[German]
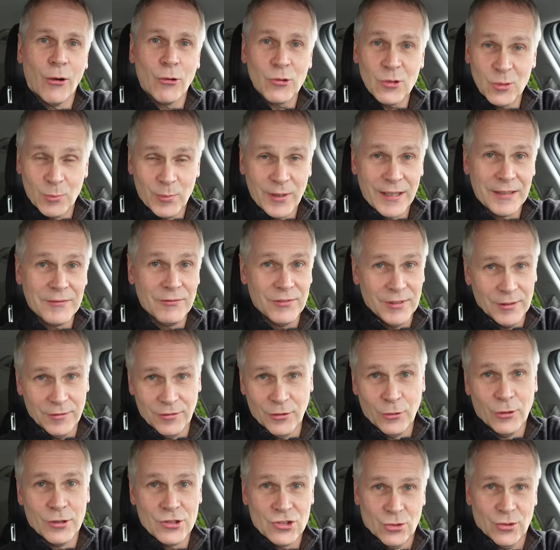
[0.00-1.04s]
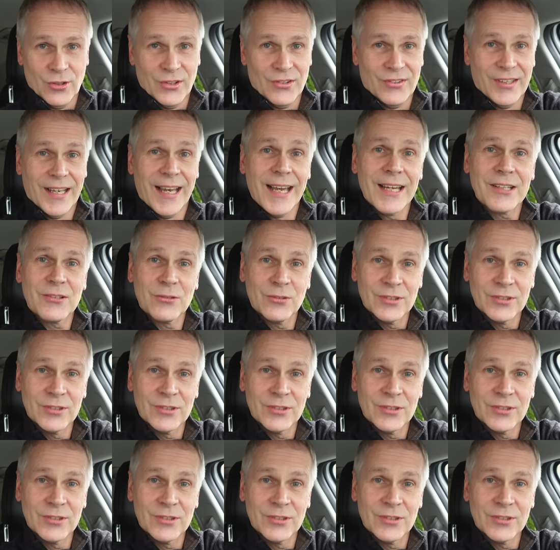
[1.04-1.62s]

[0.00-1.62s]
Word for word: Autobahn, wie vorhin uns schon gesagt.